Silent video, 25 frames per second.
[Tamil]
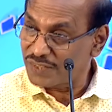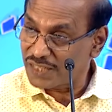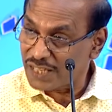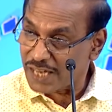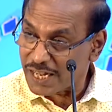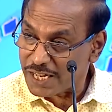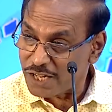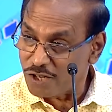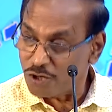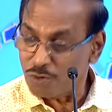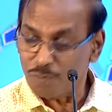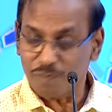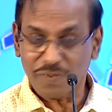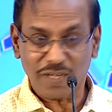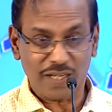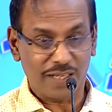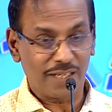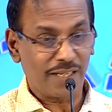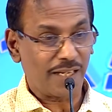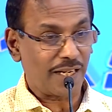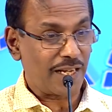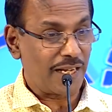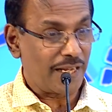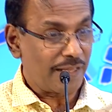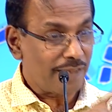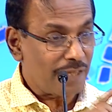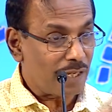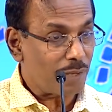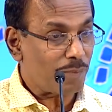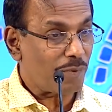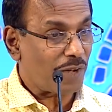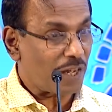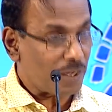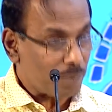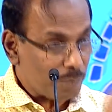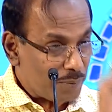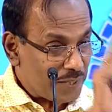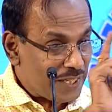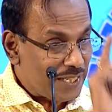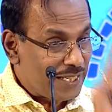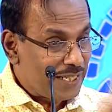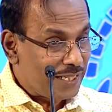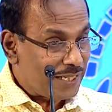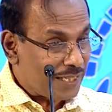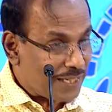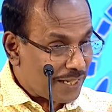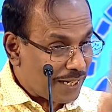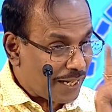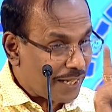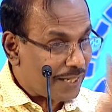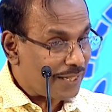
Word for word: விழையும் என்கிற எதிர்பார்ப்பு இருக்கா